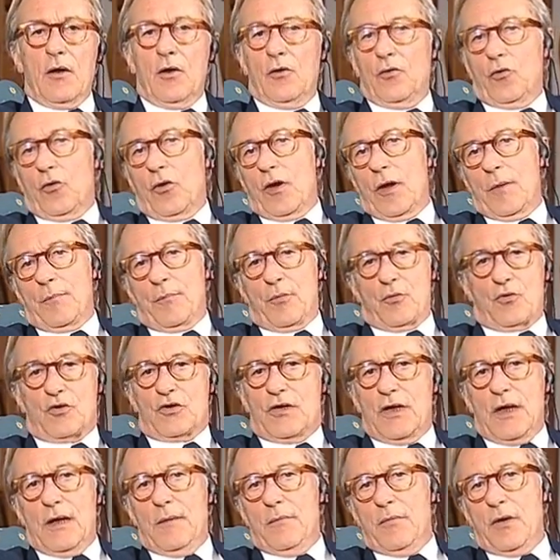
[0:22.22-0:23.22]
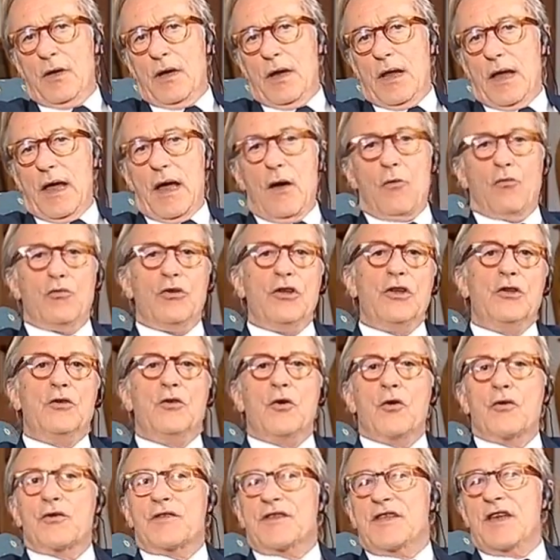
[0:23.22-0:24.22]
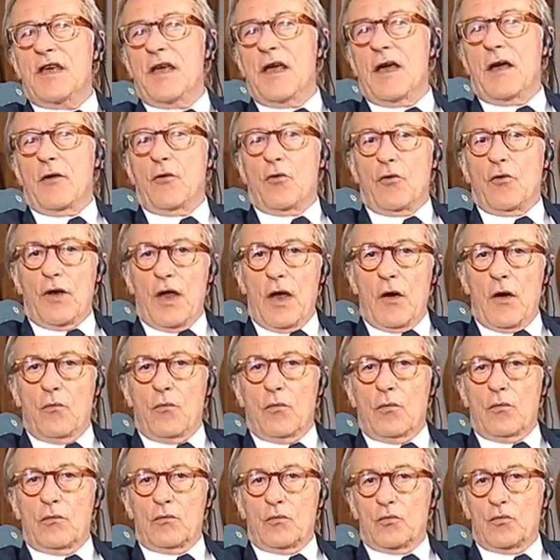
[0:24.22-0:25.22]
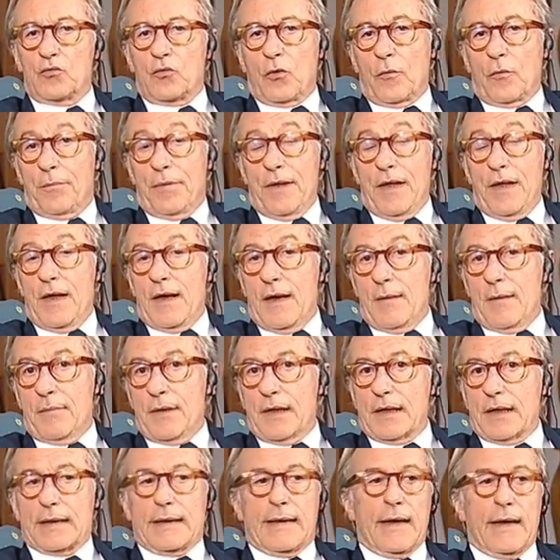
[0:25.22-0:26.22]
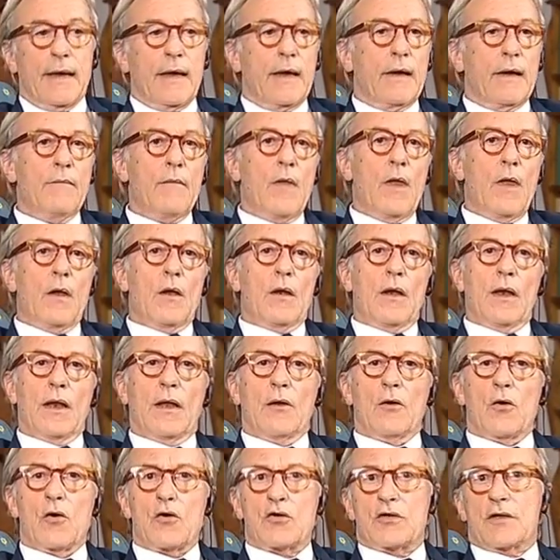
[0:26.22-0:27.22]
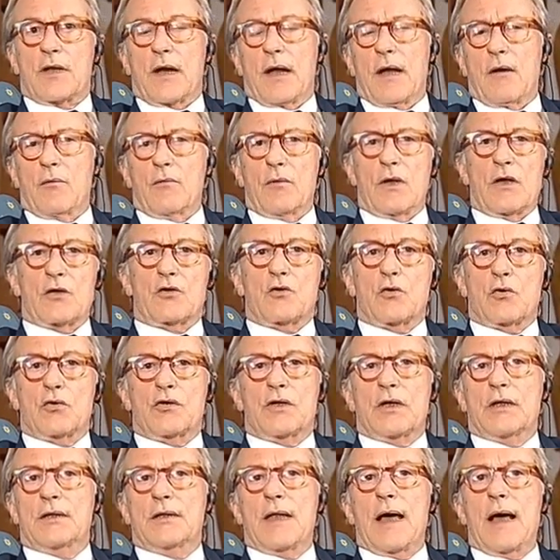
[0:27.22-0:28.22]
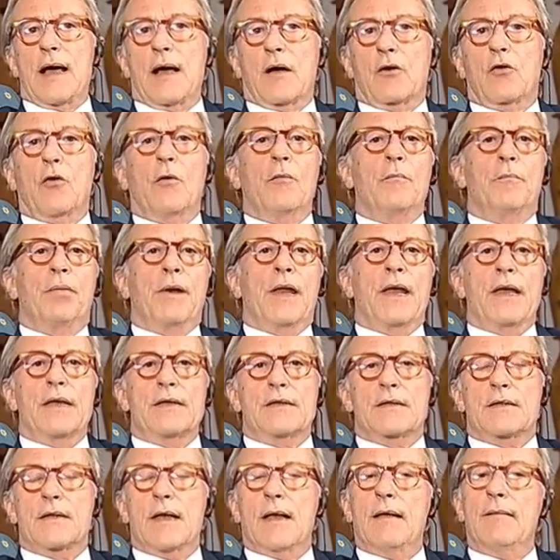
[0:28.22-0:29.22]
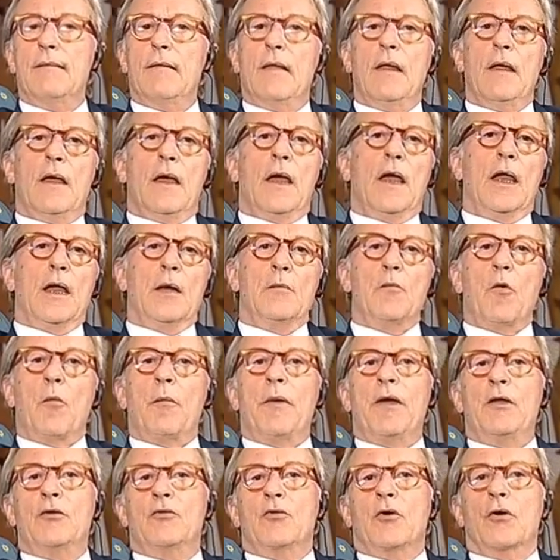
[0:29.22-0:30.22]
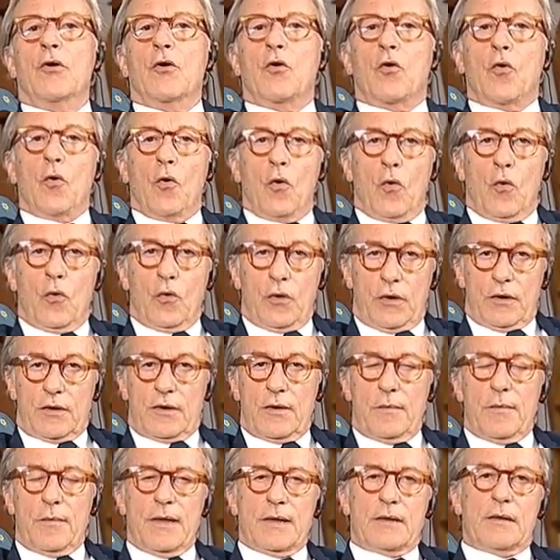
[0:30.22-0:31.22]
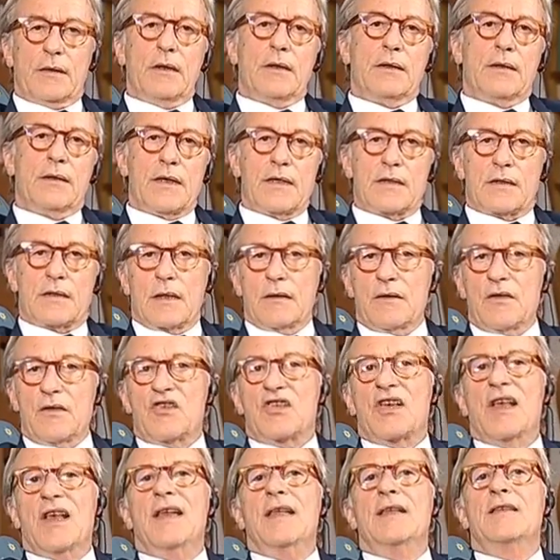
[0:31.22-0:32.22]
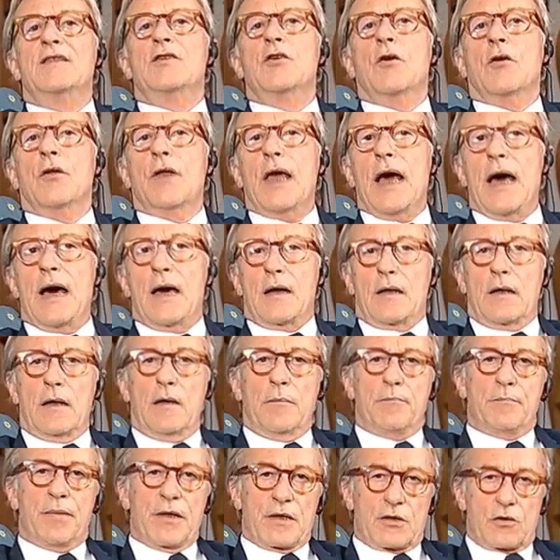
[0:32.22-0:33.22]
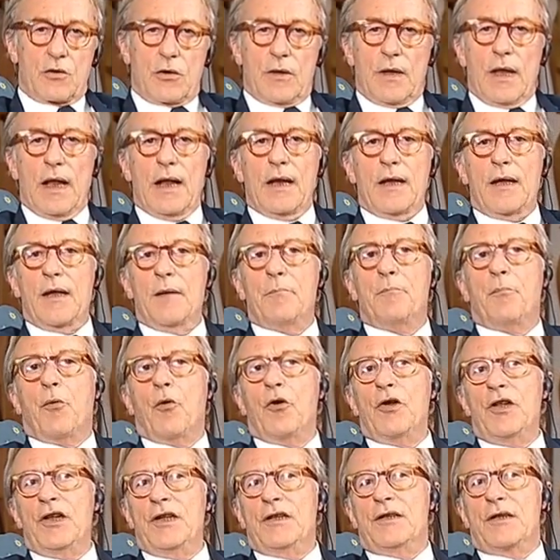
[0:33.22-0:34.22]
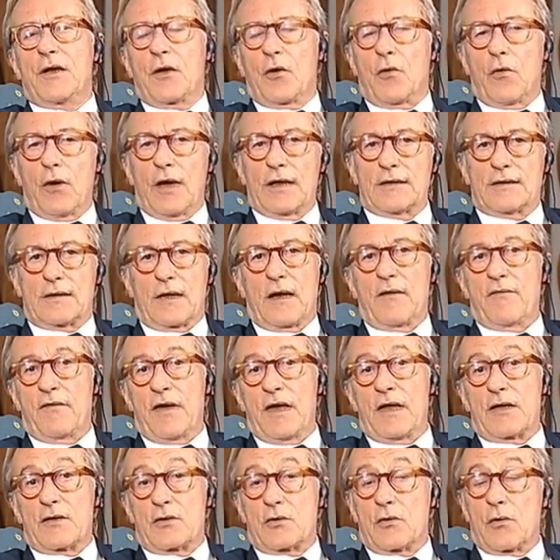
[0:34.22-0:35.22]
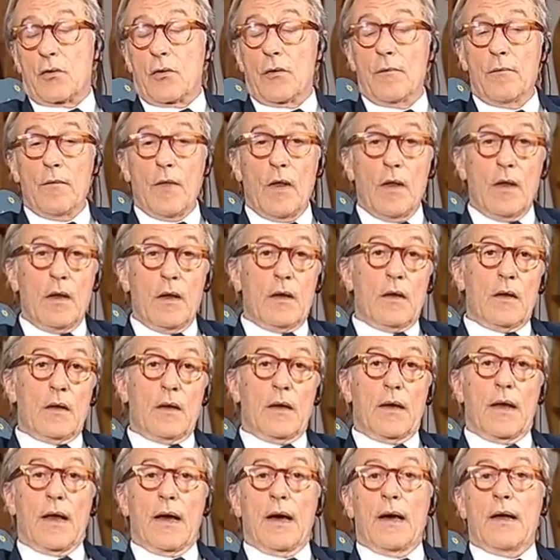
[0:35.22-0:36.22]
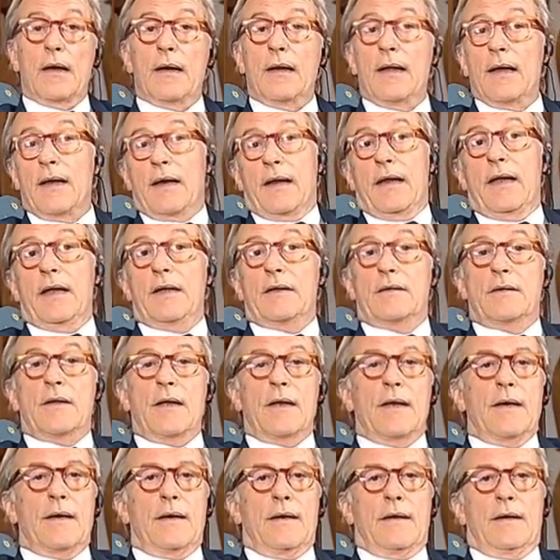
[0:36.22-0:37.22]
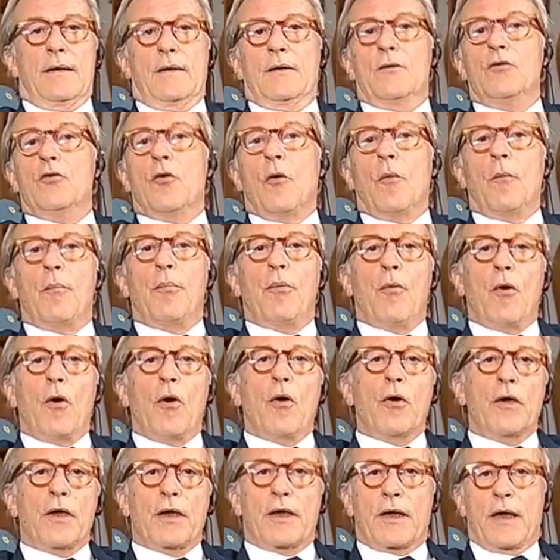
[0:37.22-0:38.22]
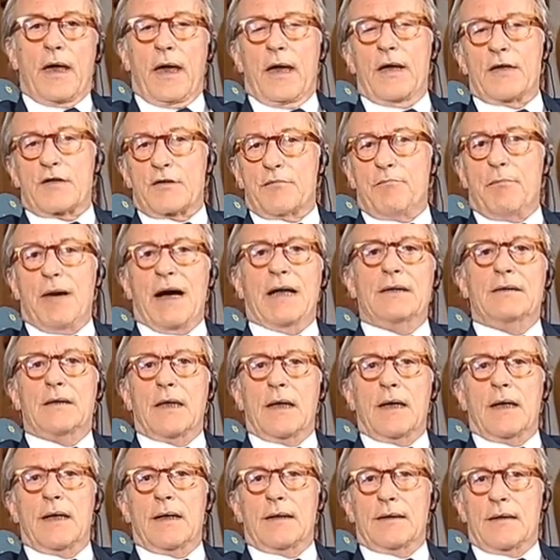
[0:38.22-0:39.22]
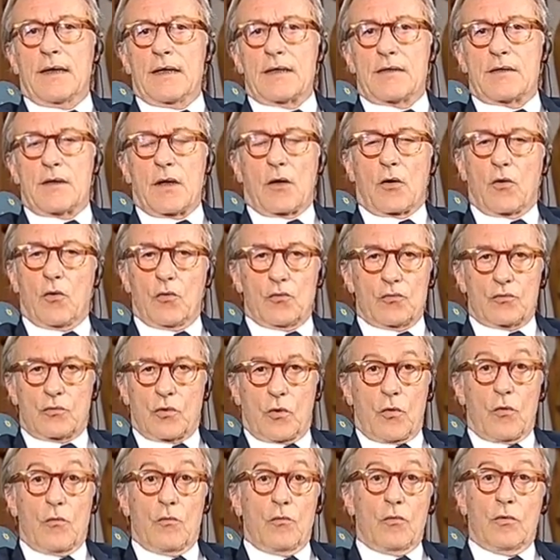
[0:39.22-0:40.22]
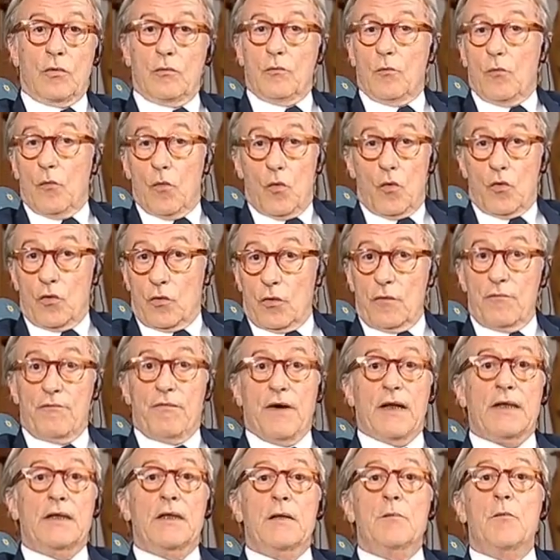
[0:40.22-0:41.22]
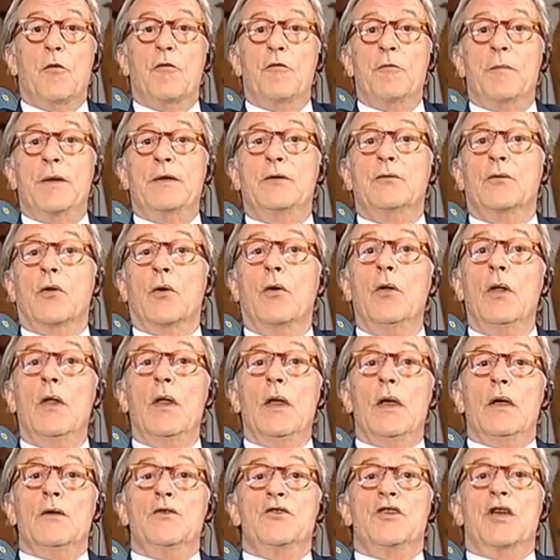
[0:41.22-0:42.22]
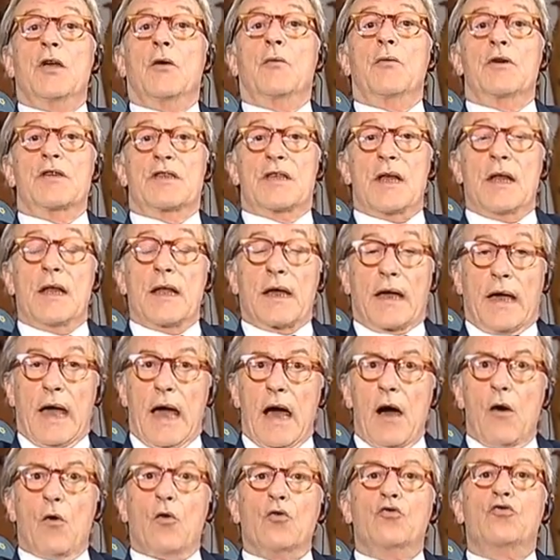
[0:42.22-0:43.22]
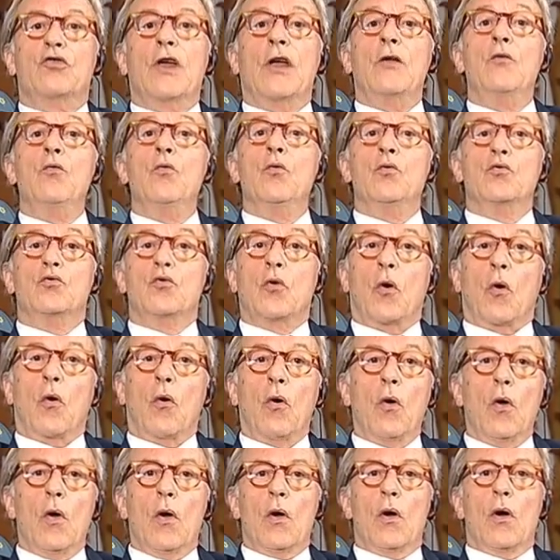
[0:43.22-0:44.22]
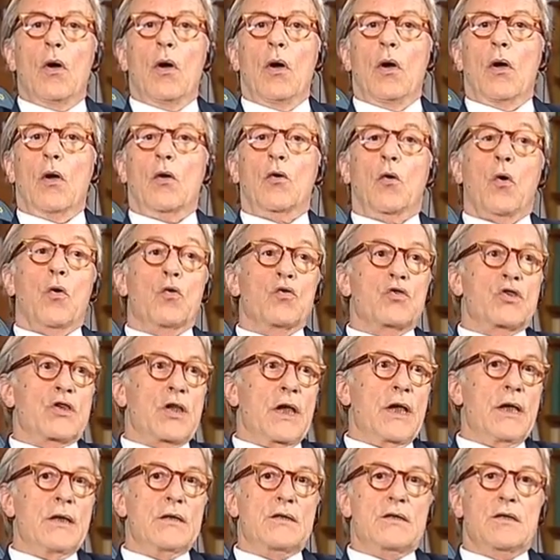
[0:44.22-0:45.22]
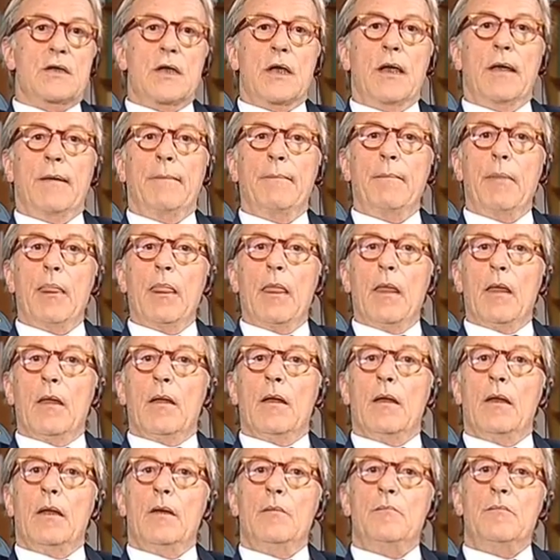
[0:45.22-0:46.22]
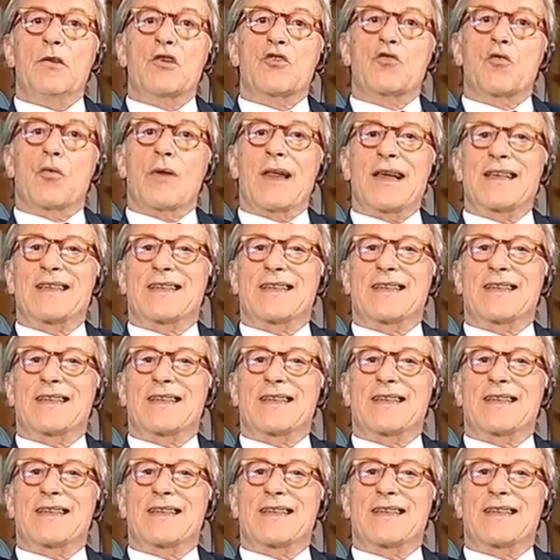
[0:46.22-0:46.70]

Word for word: non è possibile, è un'idiozia, non è un'utopia, perché la nostra è una società complessa e nel momento in cui ti metti in testa di selezionare il personale politico attraverso la, la, rete non puoi che sbattere la testa contro un, muro. Infatti il Movimento 5 Stelle che ha ottenuto eh, consensi in misura